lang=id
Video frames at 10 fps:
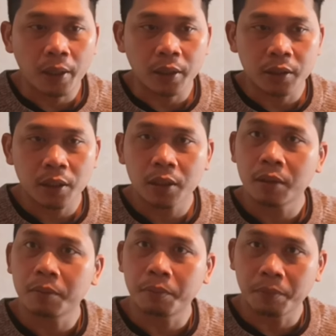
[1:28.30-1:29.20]

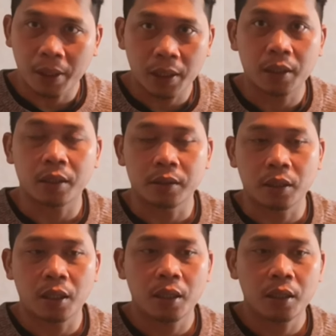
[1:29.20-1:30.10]
paginya pakai
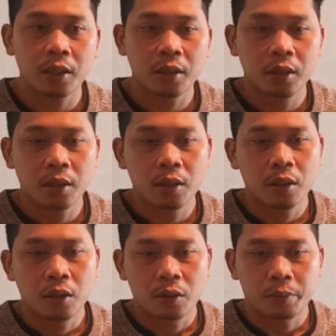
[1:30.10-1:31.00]
kerja
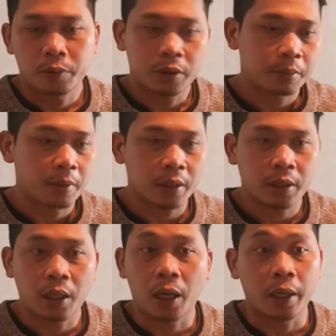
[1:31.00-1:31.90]
terus
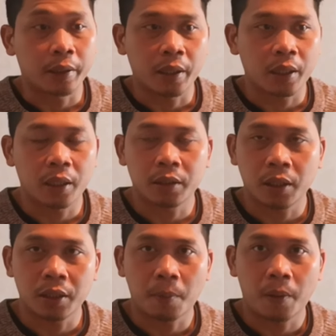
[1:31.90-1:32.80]
merasa gak enak kan
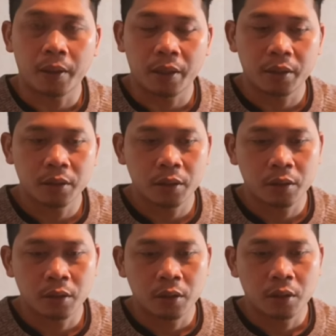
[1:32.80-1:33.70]
gak enak badan
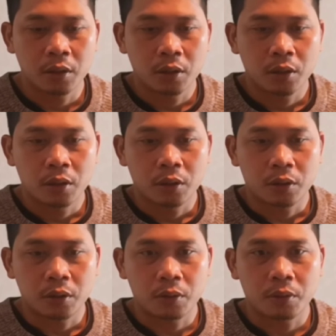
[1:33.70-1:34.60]

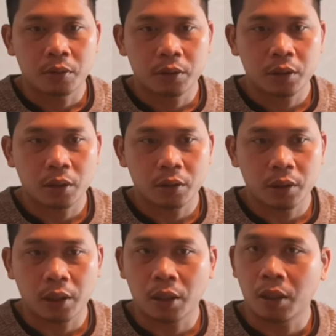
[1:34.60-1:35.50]
terus
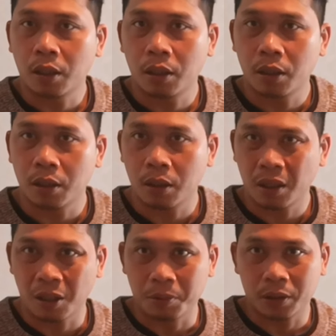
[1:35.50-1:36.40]
saya
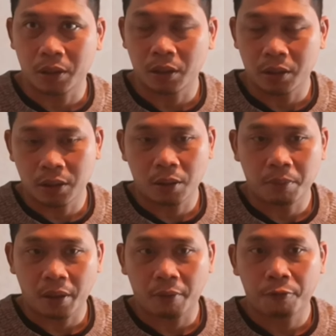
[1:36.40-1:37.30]
habis kerja
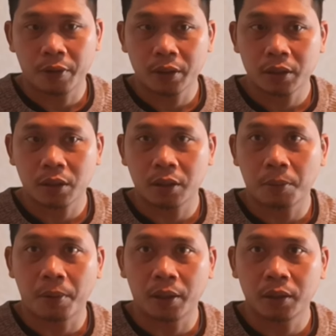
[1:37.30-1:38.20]
breakfast
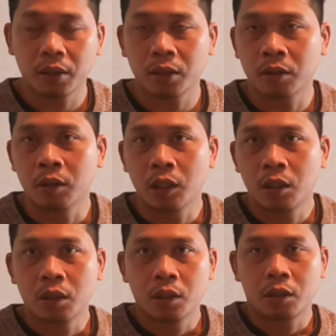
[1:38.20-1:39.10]
punya pagi
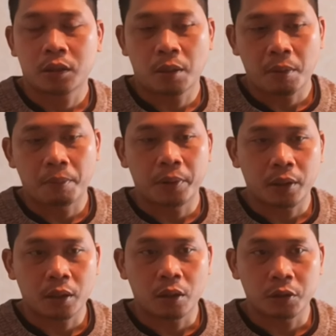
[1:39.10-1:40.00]
saya mampir
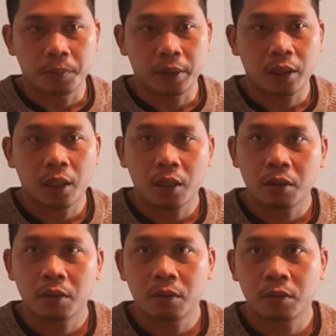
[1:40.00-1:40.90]
ke
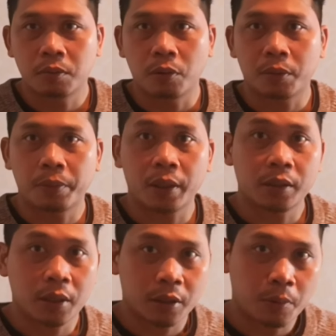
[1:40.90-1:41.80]
hospital buat
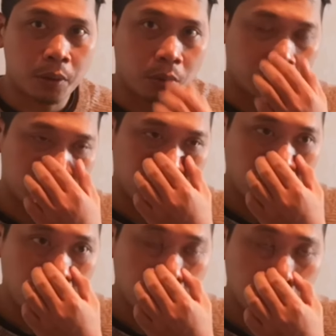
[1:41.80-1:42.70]
periksa sama dokter